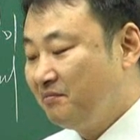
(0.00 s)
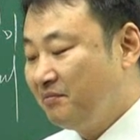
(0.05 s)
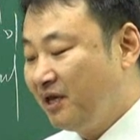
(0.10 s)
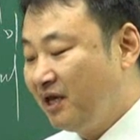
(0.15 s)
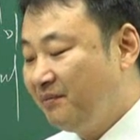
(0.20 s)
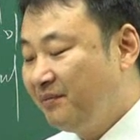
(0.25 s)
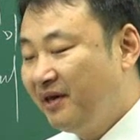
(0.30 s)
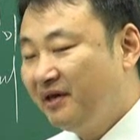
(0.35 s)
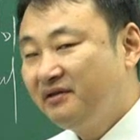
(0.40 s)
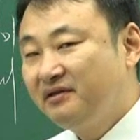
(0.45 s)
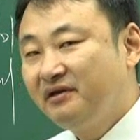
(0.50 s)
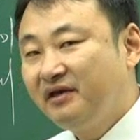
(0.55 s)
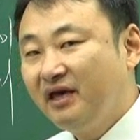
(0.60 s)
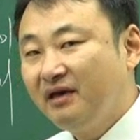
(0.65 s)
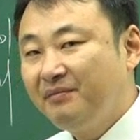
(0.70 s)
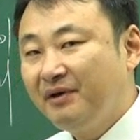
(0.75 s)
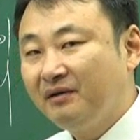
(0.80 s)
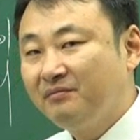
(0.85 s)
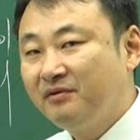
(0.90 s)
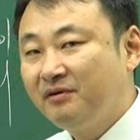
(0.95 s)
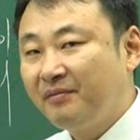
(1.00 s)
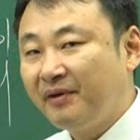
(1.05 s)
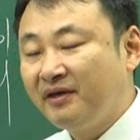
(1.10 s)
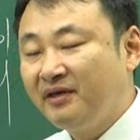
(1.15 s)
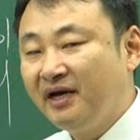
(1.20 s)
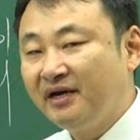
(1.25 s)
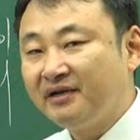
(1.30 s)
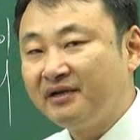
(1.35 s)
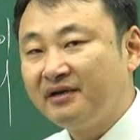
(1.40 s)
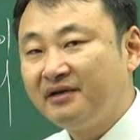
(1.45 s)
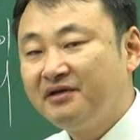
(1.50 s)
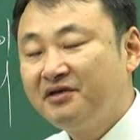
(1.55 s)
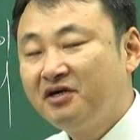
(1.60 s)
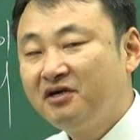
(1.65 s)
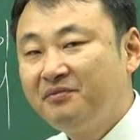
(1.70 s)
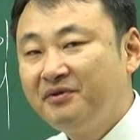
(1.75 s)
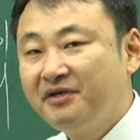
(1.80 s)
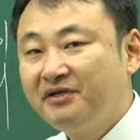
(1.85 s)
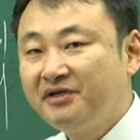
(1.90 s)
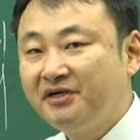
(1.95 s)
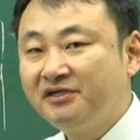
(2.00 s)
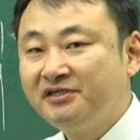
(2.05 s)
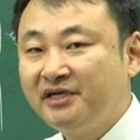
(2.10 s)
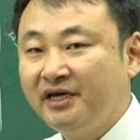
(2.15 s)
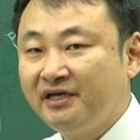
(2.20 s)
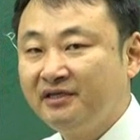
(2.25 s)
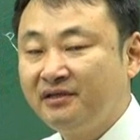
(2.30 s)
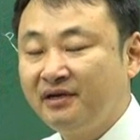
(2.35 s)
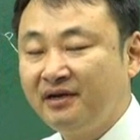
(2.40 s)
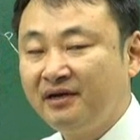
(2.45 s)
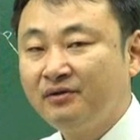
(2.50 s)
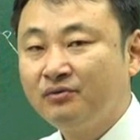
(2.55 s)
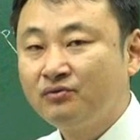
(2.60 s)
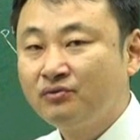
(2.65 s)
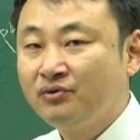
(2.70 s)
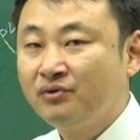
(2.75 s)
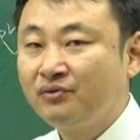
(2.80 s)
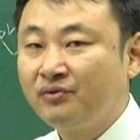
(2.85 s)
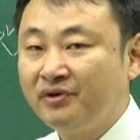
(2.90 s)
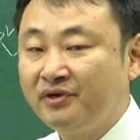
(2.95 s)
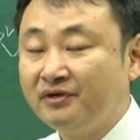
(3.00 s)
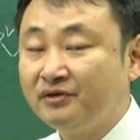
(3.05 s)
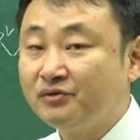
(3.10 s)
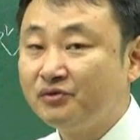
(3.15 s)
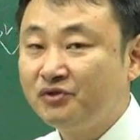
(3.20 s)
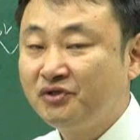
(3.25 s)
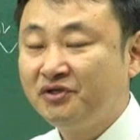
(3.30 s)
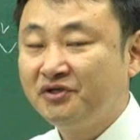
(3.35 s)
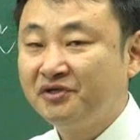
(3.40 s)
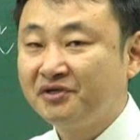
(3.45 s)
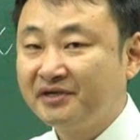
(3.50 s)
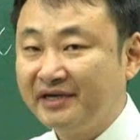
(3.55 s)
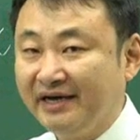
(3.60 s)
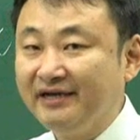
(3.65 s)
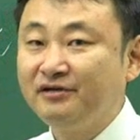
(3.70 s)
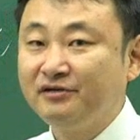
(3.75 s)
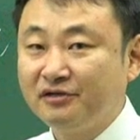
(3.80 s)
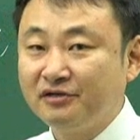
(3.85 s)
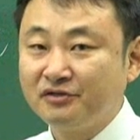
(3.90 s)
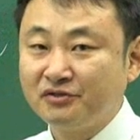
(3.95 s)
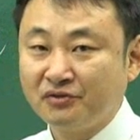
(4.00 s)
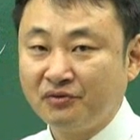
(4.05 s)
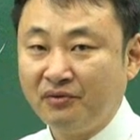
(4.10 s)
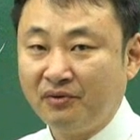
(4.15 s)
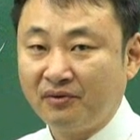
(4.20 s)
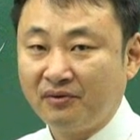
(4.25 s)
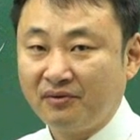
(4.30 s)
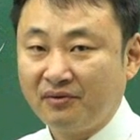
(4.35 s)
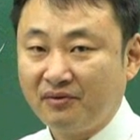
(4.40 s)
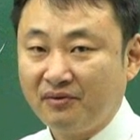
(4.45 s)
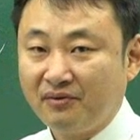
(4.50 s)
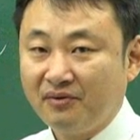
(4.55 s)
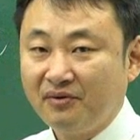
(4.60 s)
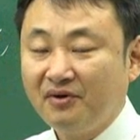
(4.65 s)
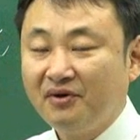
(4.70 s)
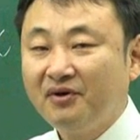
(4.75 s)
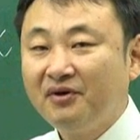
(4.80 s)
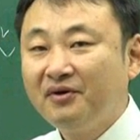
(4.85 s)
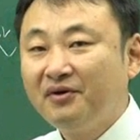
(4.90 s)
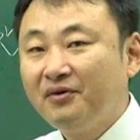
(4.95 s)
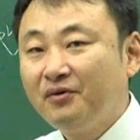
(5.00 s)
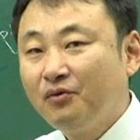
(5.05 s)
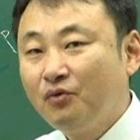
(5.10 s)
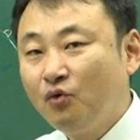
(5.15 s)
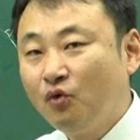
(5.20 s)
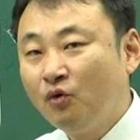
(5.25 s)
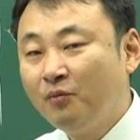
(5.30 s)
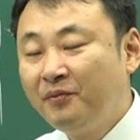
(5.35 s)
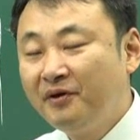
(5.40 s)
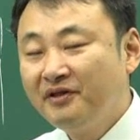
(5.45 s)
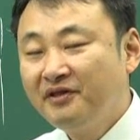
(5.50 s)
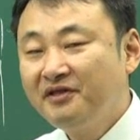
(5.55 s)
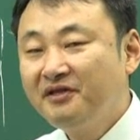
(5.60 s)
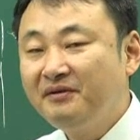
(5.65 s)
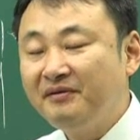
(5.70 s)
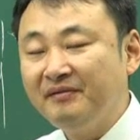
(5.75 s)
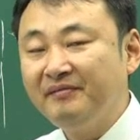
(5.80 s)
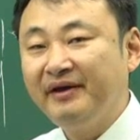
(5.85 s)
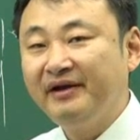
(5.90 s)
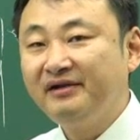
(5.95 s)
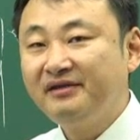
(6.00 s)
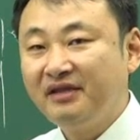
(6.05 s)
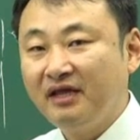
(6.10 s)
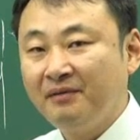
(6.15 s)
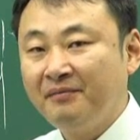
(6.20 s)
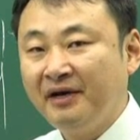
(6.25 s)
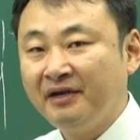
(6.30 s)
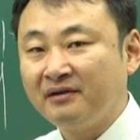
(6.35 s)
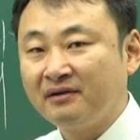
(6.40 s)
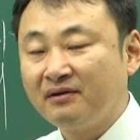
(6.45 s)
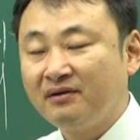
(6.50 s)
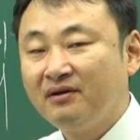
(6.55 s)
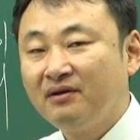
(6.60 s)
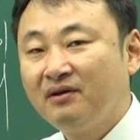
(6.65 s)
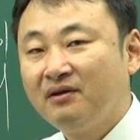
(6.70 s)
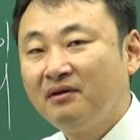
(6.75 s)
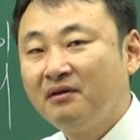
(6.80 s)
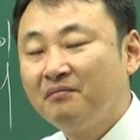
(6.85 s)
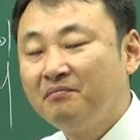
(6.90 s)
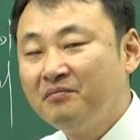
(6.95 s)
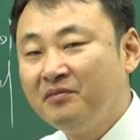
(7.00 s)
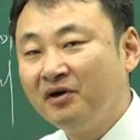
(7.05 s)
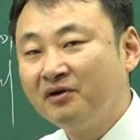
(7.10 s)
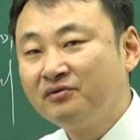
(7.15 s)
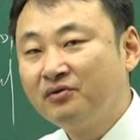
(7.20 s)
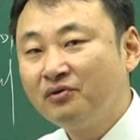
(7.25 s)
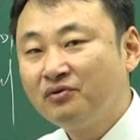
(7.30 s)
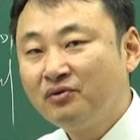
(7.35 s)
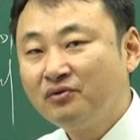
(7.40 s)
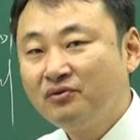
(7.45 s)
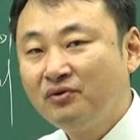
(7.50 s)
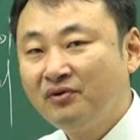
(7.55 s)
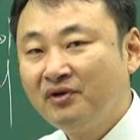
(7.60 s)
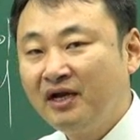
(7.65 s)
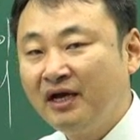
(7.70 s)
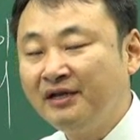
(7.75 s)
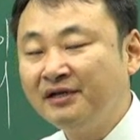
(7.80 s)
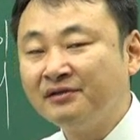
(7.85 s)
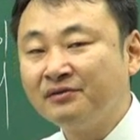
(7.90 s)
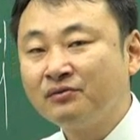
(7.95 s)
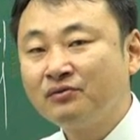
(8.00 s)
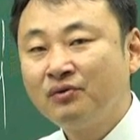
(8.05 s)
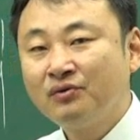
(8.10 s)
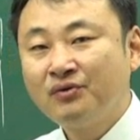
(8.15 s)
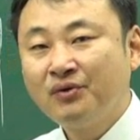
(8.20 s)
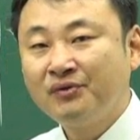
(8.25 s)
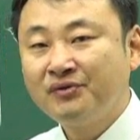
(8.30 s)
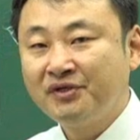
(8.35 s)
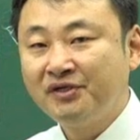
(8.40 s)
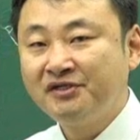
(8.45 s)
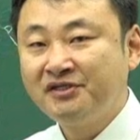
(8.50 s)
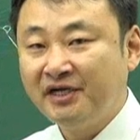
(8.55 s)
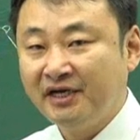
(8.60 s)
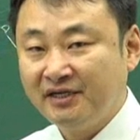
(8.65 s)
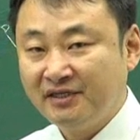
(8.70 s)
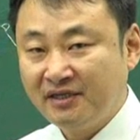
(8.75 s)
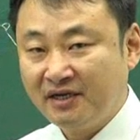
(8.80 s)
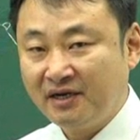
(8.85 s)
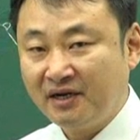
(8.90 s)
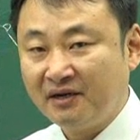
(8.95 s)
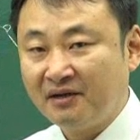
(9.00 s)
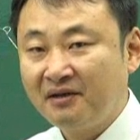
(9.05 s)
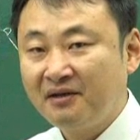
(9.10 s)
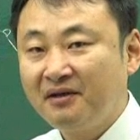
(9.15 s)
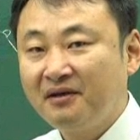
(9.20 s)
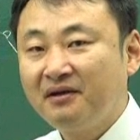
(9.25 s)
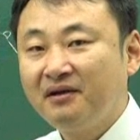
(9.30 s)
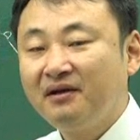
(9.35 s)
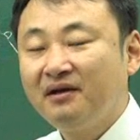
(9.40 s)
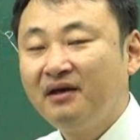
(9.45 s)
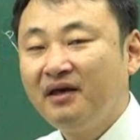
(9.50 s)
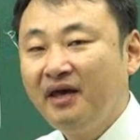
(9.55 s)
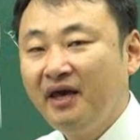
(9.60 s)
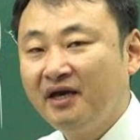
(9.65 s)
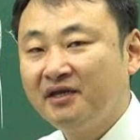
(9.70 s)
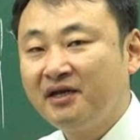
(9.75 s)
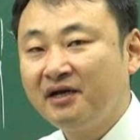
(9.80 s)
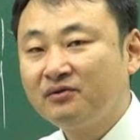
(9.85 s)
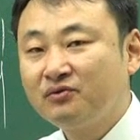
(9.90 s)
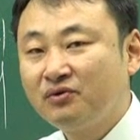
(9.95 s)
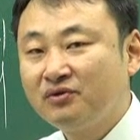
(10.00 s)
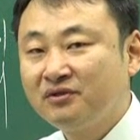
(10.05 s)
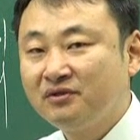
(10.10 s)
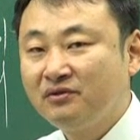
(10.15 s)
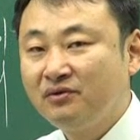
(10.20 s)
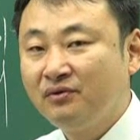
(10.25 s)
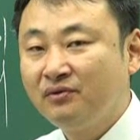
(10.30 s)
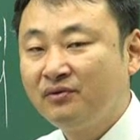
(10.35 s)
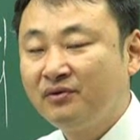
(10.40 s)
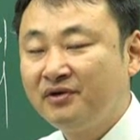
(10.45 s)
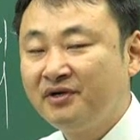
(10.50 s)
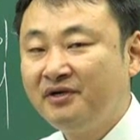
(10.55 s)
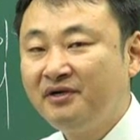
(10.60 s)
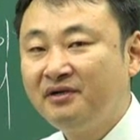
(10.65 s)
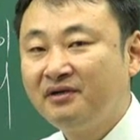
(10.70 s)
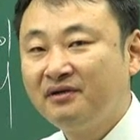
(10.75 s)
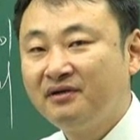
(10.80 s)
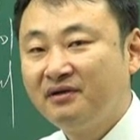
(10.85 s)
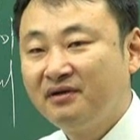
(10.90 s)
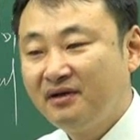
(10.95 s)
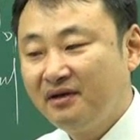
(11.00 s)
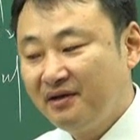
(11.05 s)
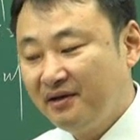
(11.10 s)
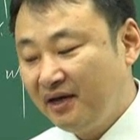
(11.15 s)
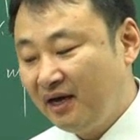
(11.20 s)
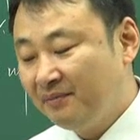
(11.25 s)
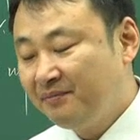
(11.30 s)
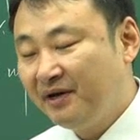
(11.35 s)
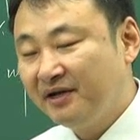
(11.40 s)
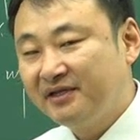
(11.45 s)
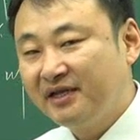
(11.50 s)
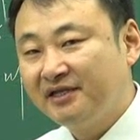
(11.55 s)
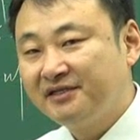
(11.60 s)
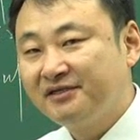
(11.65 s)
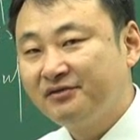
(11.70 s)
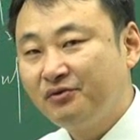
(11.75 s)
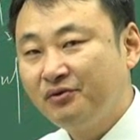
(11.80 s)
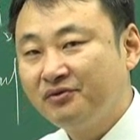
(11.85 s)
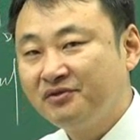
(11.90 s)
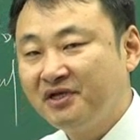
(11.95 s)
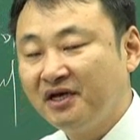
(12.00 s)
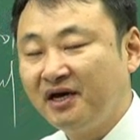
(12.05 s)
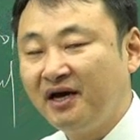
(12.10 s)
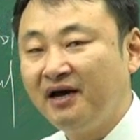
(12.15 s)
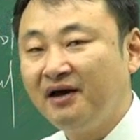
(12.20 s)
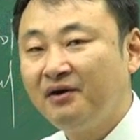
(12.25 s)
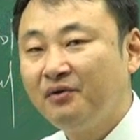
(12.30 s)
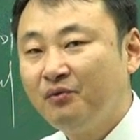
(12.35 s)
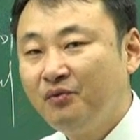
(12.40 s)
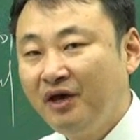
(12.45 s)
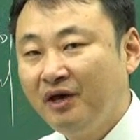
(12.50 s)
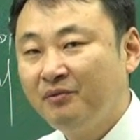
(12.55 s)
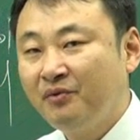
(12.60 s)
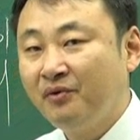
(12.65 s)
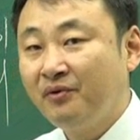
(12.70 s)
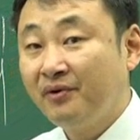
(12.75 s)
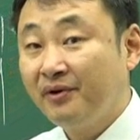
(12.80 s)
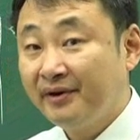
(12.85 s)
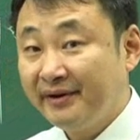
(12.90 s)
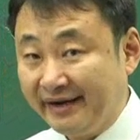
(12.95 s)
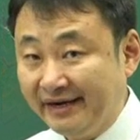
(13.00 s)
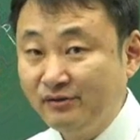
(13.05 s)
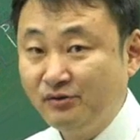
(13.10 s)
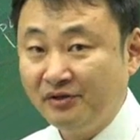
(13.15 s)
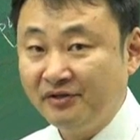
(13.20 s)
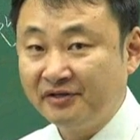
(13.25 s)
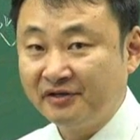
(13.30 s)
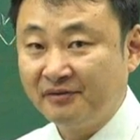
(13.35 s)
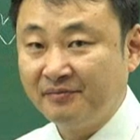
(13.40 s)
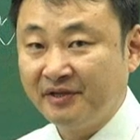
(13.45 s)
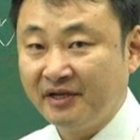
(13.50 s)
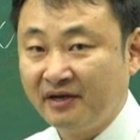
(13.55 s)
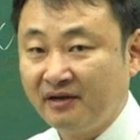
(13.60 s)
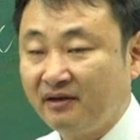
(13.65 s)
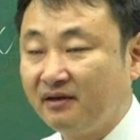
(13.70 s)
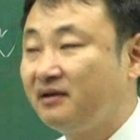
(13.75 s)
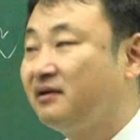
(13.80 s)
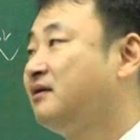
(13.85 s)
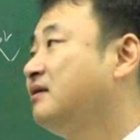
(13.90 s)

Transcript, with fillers: 매매 등의 방법에 의한 협의 절차에 따라 소유권을 취득하는 것이고 5% 미만일 때만 명도소송이라는 소송 절차에 따라 해당 토지 소유권을 아파트 단지 소유자가 회복할 수 있는 겁니다.